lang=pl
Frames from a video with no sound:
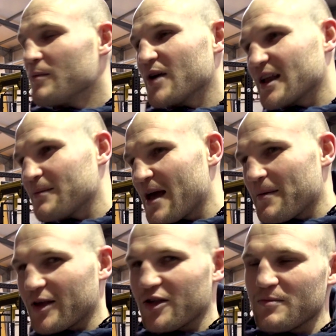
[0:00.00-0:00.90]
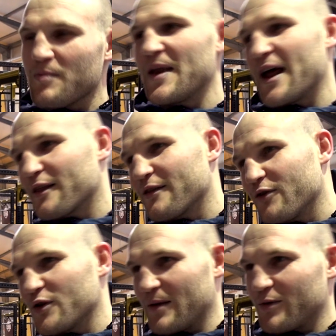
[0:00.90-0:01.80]
bo ja tam miałem jakiś niby plan
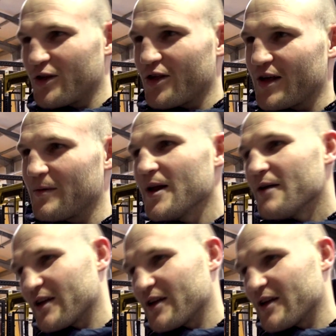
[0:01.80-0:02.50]
swój, tam troszeczkę,